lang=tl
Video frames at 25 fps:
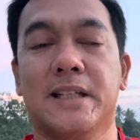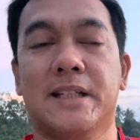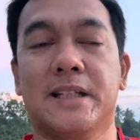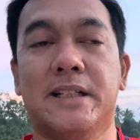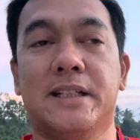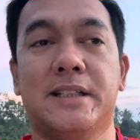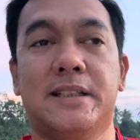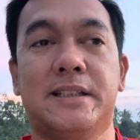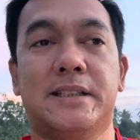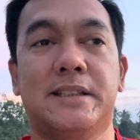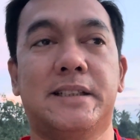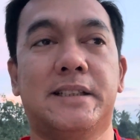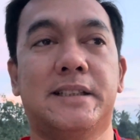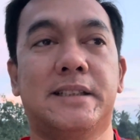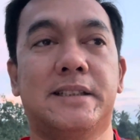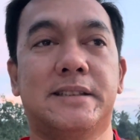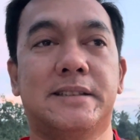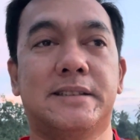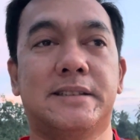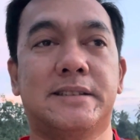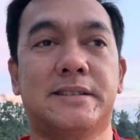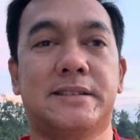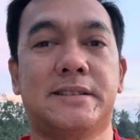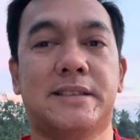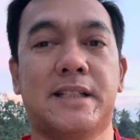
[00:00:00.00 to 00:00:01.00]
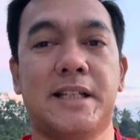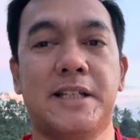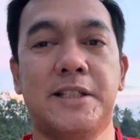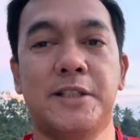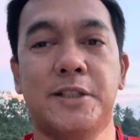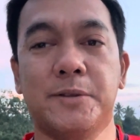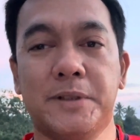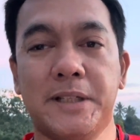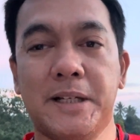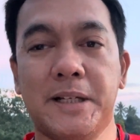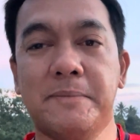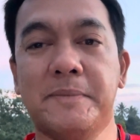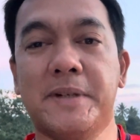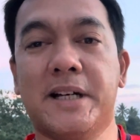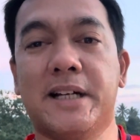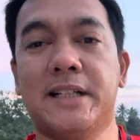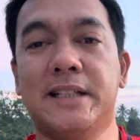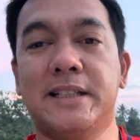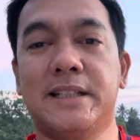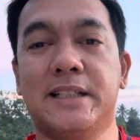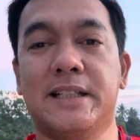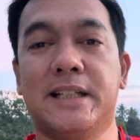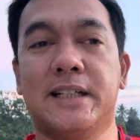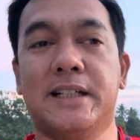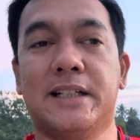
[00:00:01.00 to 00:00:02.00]
Uh, sa inyo
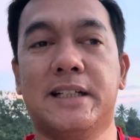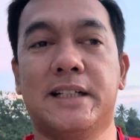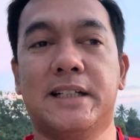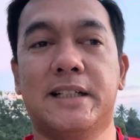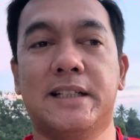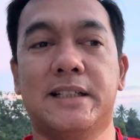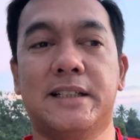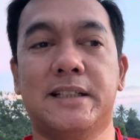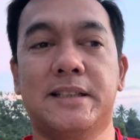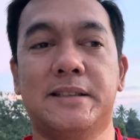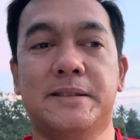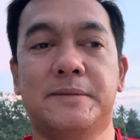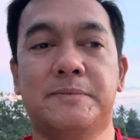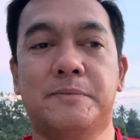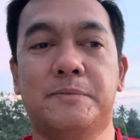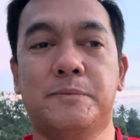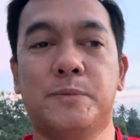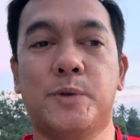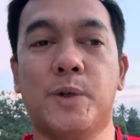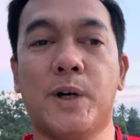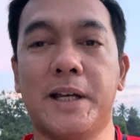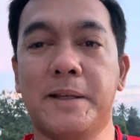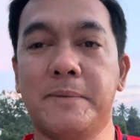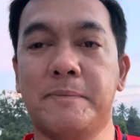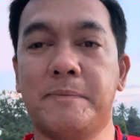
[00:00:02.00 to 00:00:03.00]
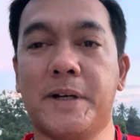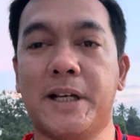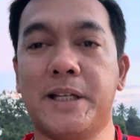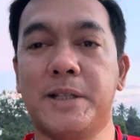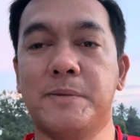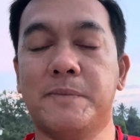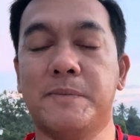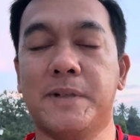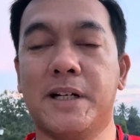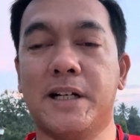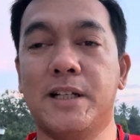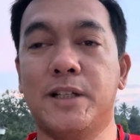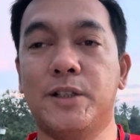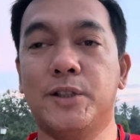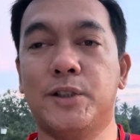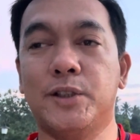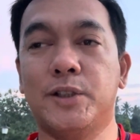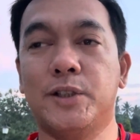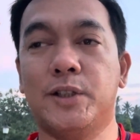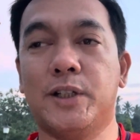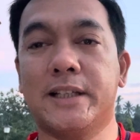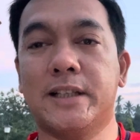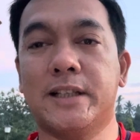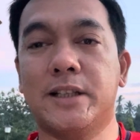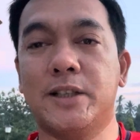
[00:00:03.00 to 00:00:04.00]
naman na uh, buhay pa yung mga
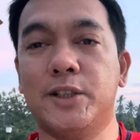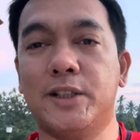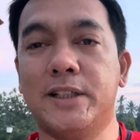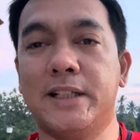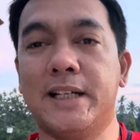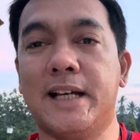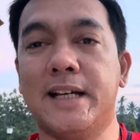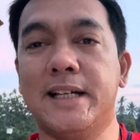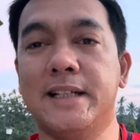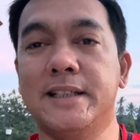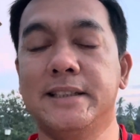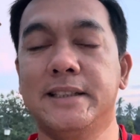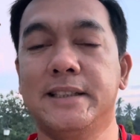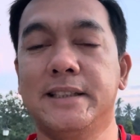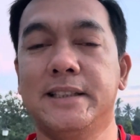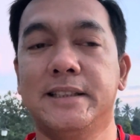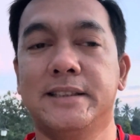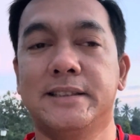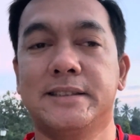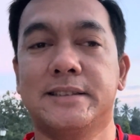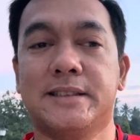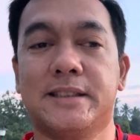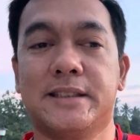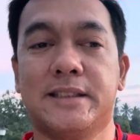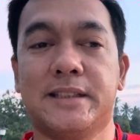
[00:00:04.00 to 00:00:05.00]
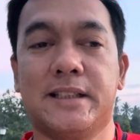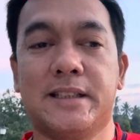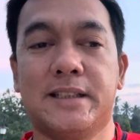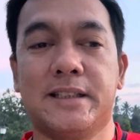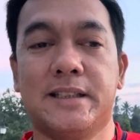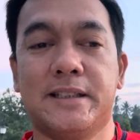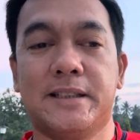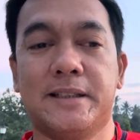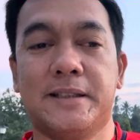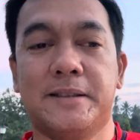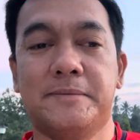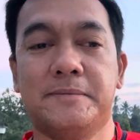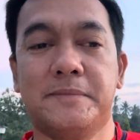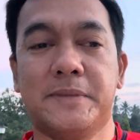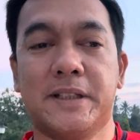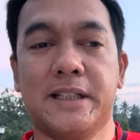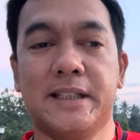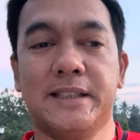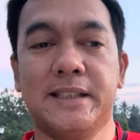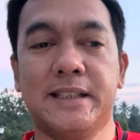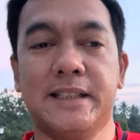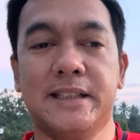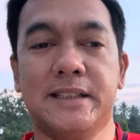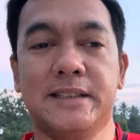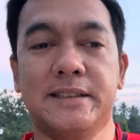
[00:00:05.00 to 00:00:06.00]
lolo at lola, sa
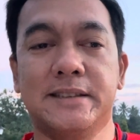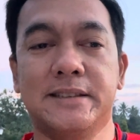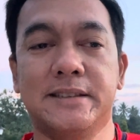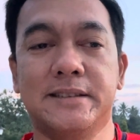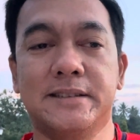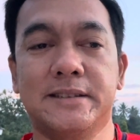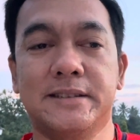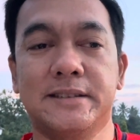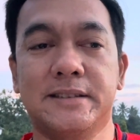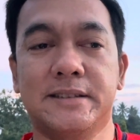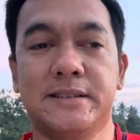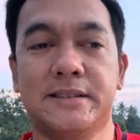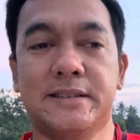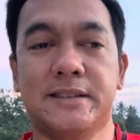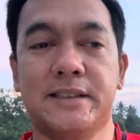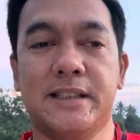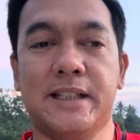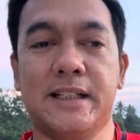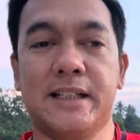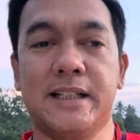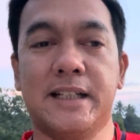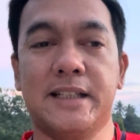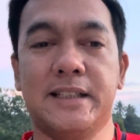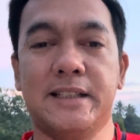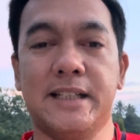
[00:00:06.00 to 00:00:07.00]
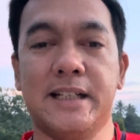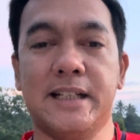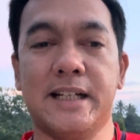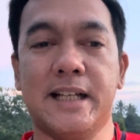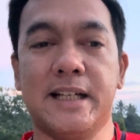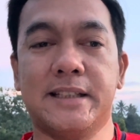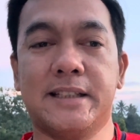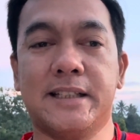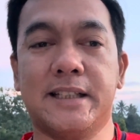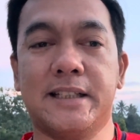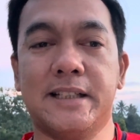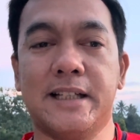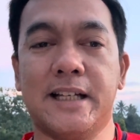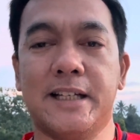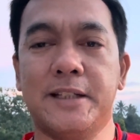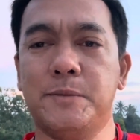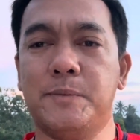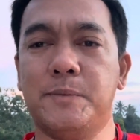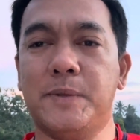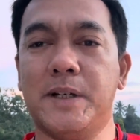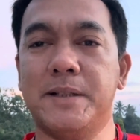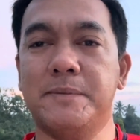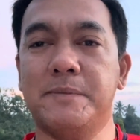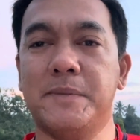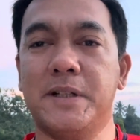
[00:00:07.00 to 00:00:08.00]
magandang tingnan din natin ano
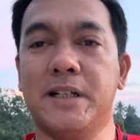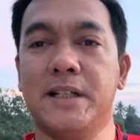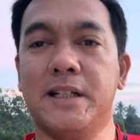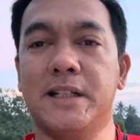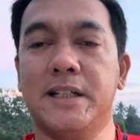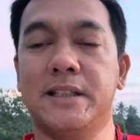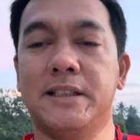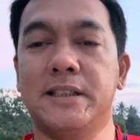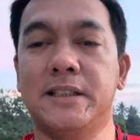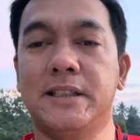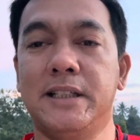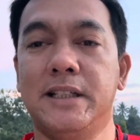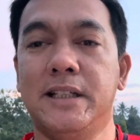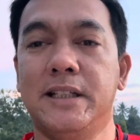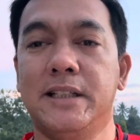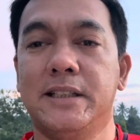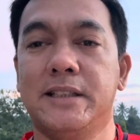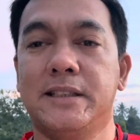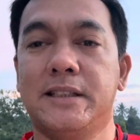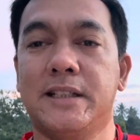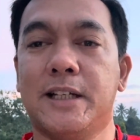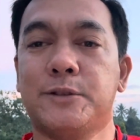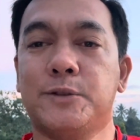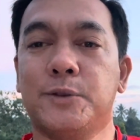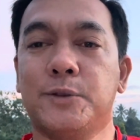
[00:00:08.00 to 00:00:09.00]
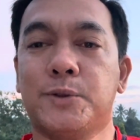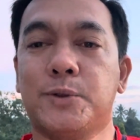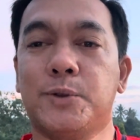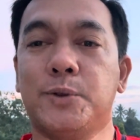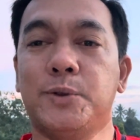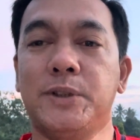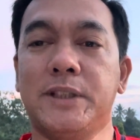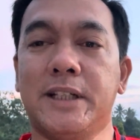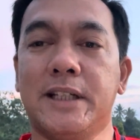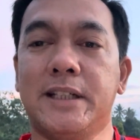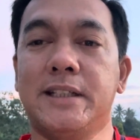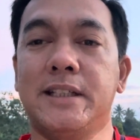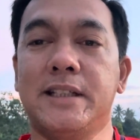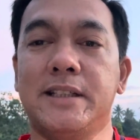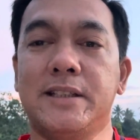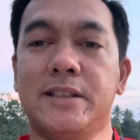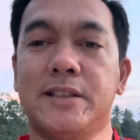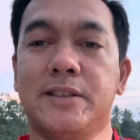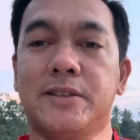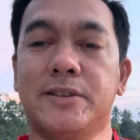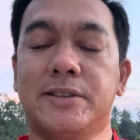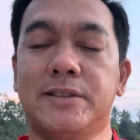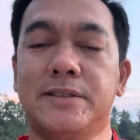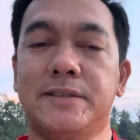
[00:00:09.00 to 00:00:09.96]
ba ang mga natutunan ninyo